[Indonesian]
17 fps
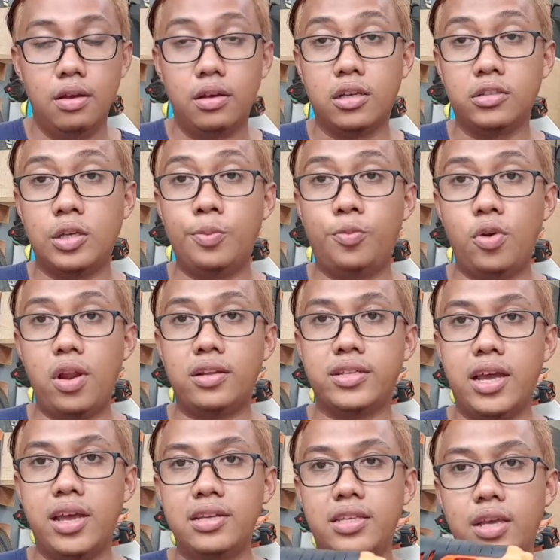
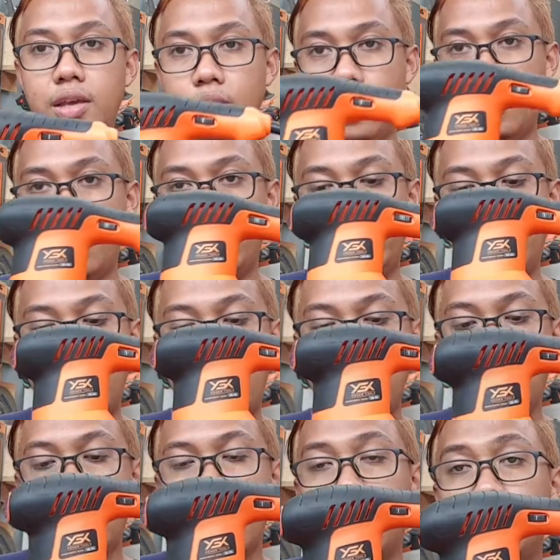kesimpulan saya sih ini
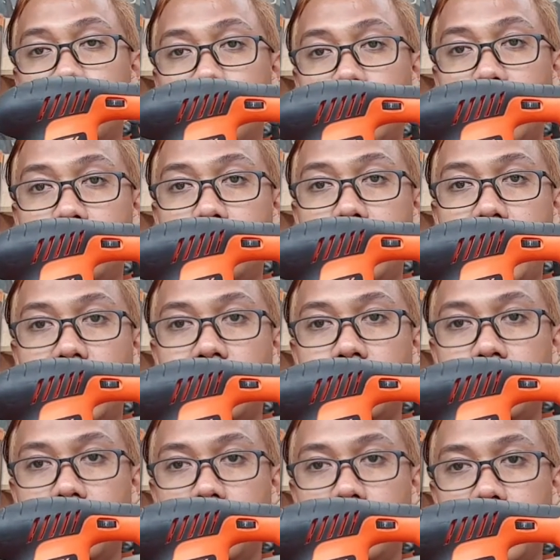layak lah untuk kita beli ya
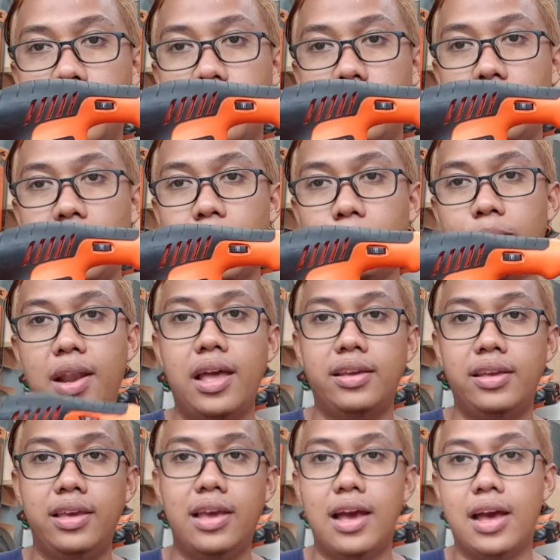teman-teman ya
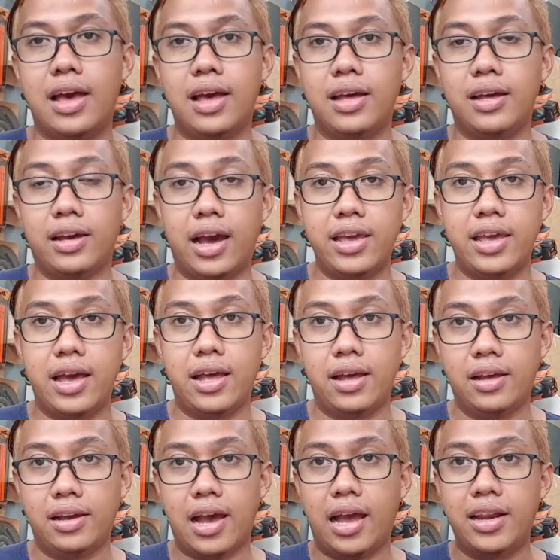apalagi ya
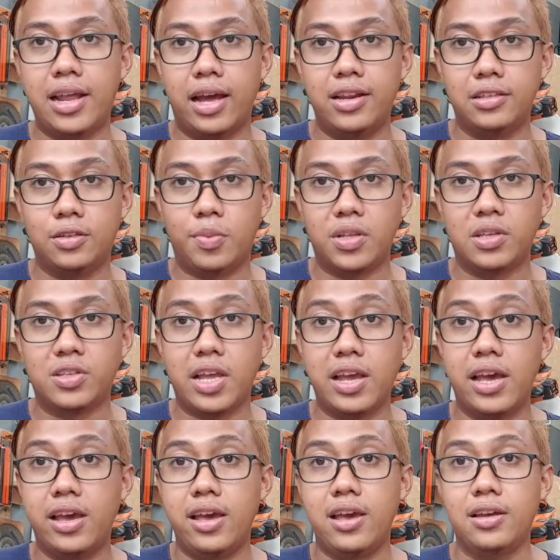kayak keadaannya seperti
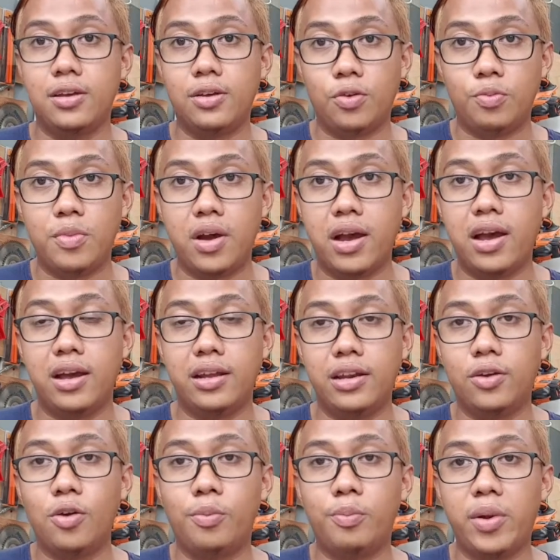saya ya rumah
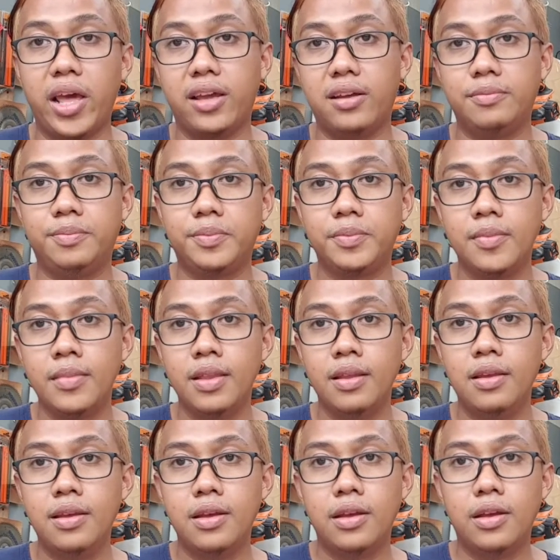di komplek
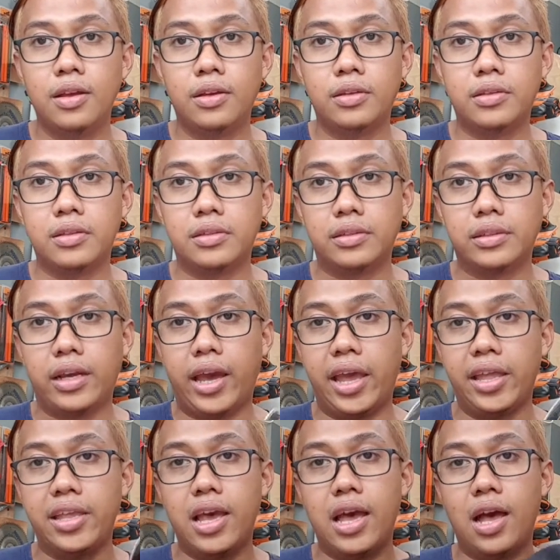
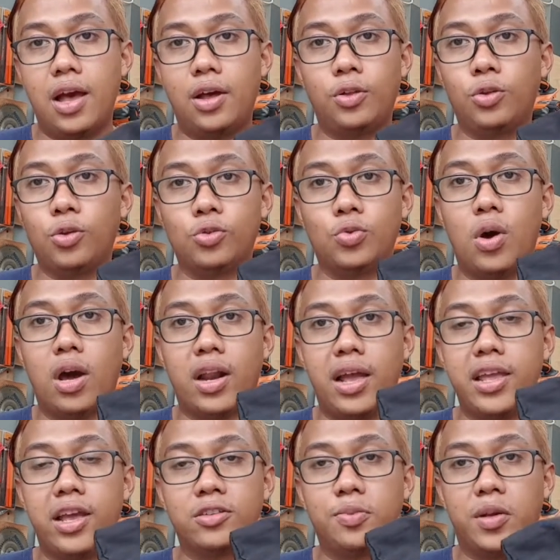kayaknya untuk
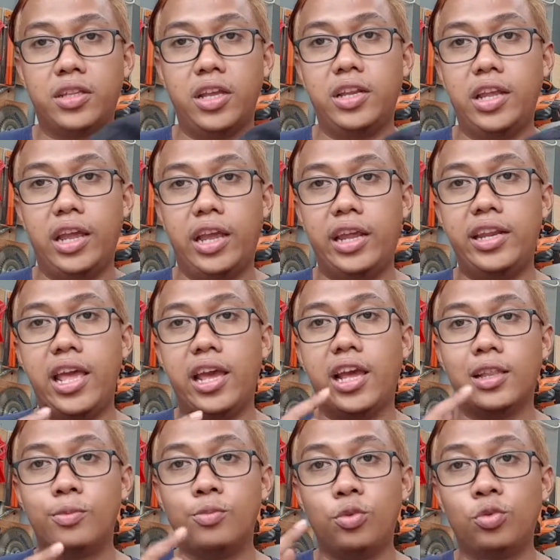suara yang seperti ini ini yang
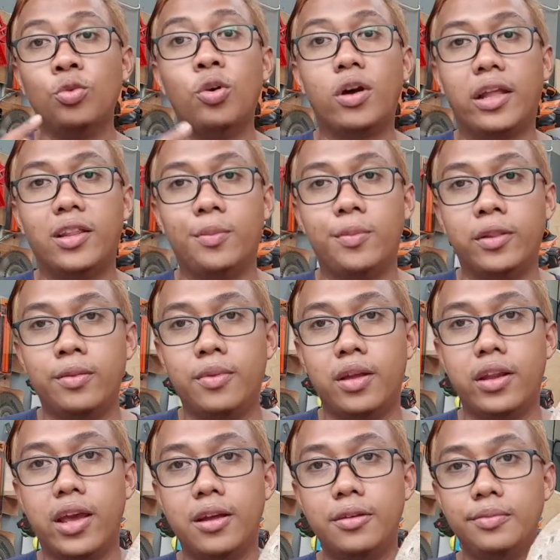kita butuhkan
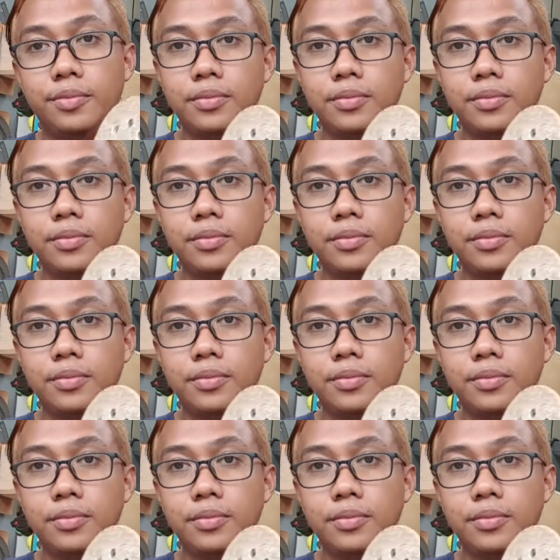teman-teman ya